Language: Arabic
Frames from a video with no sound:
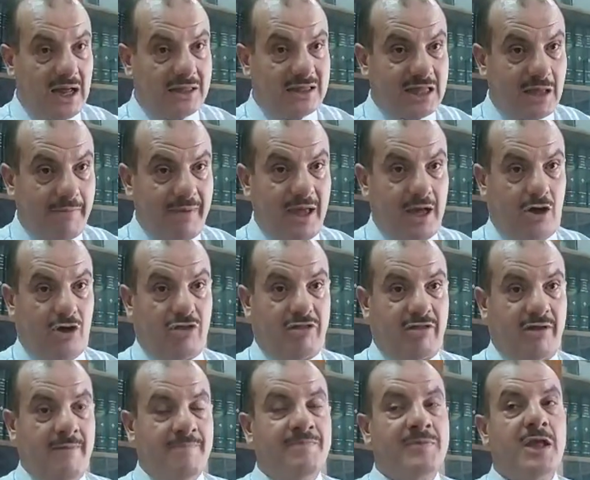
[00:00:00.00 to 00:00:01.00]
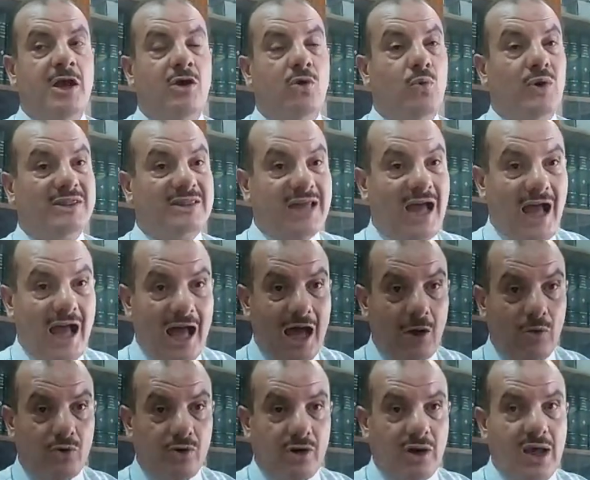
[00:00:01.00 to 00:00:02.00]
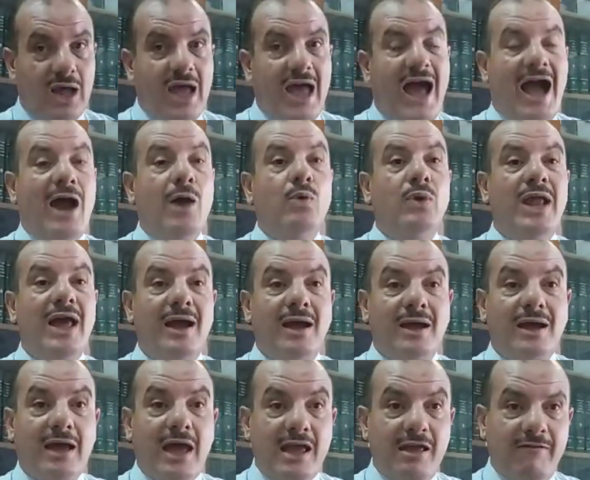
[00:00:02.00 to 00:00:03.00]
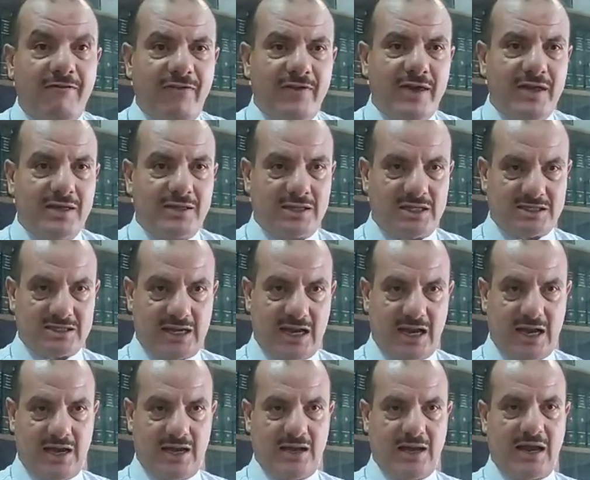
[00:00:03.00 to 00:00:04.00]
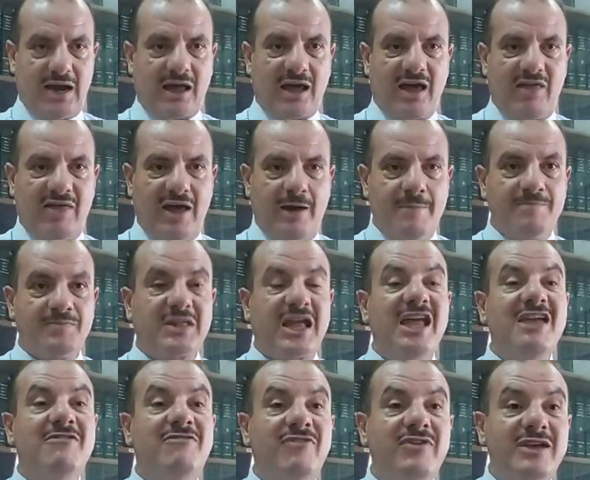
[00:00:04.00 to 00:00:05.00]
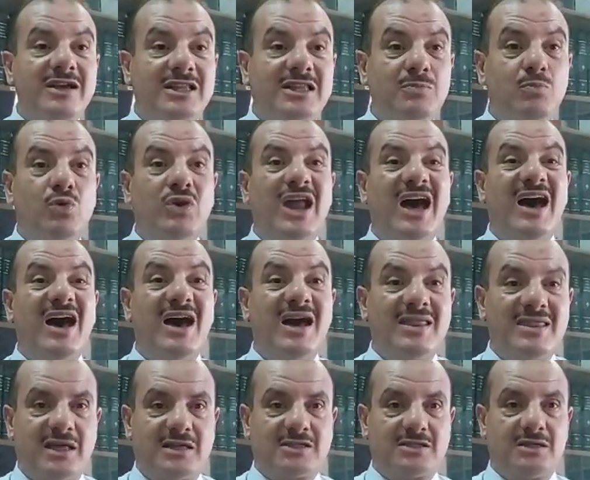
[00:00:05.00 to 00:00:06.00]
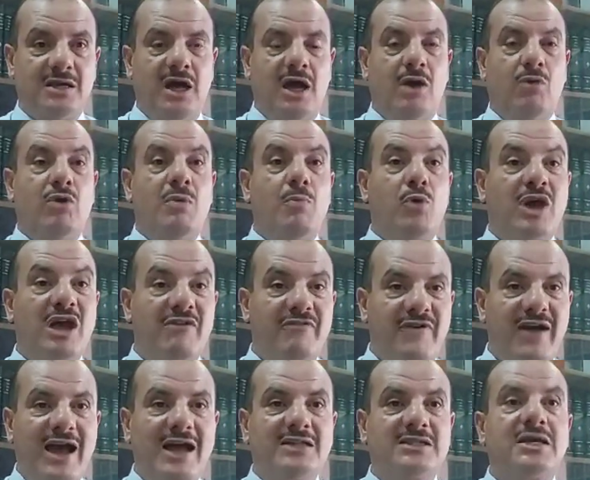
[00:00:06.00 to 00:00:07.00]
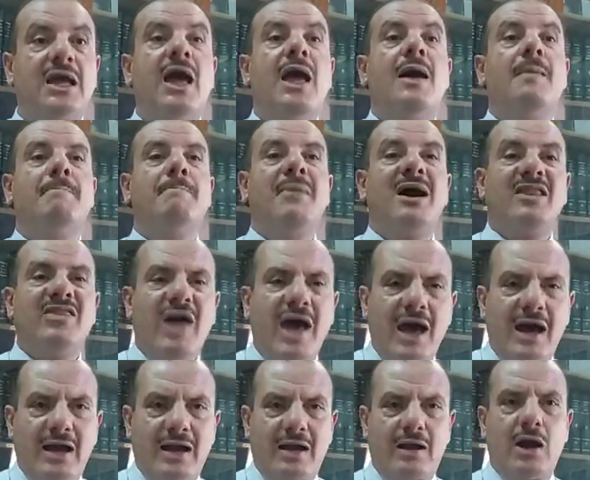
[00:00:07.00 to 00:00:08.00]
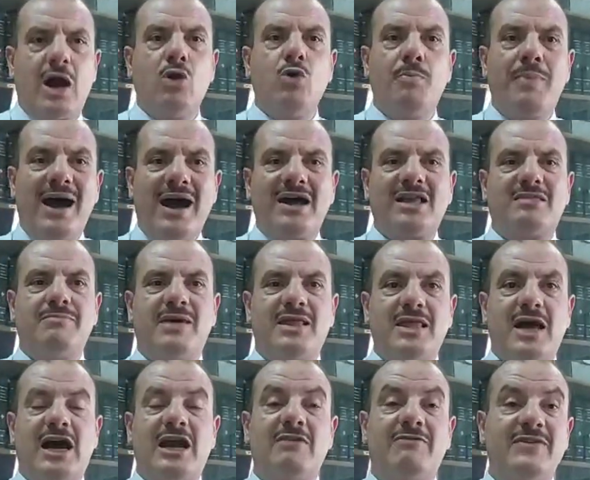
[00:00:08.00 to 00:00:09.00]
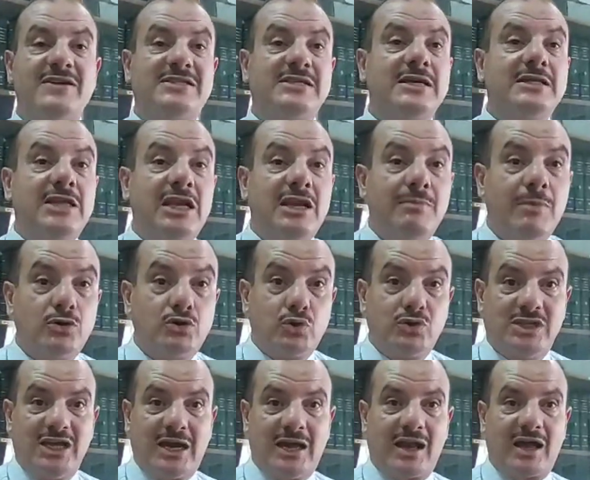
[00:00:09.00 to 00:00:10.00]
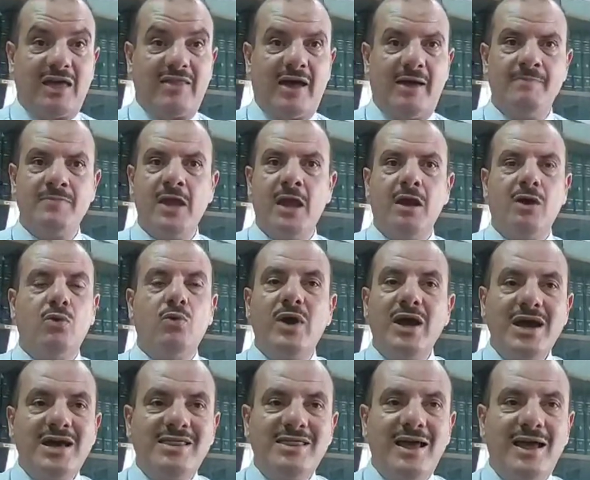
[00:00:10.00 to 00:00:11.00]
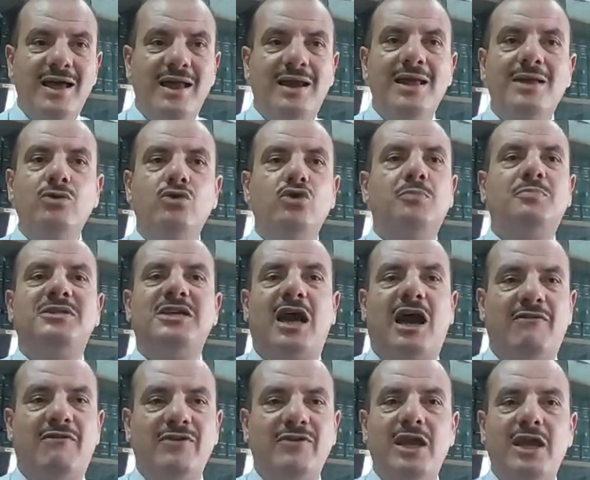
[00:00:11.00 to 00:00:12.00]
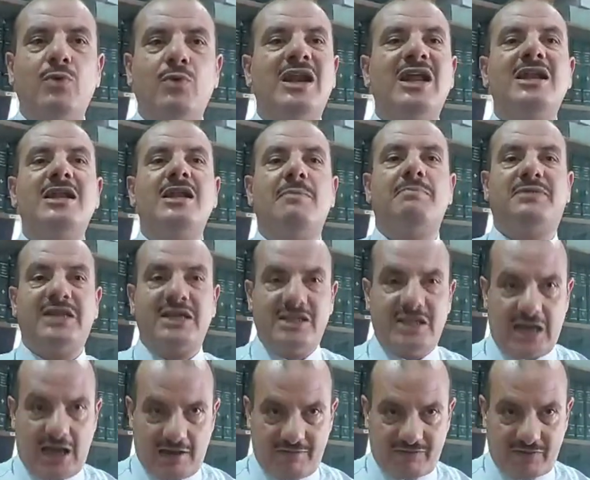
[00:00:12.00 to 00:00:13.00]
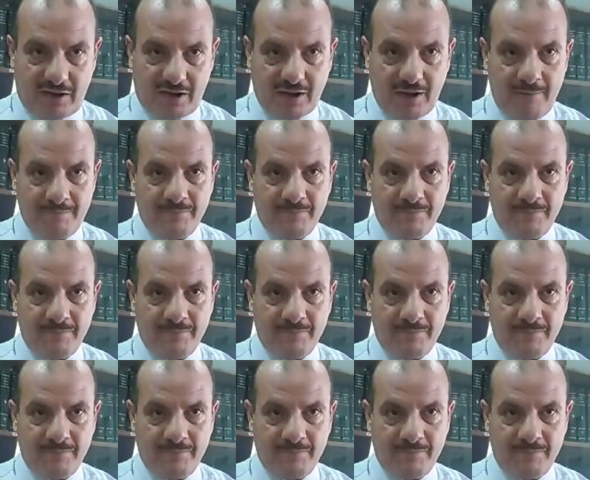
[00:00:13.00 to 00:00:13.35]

التباحث والتحاور حول كيفية إصلاح القضاء كيفية مناهضة ومكافحة مظاهر أو بعض مظاهر الفساد اللي موجود داخل القضاء وهذا لن نبدع فيه ولن نبتدع فيه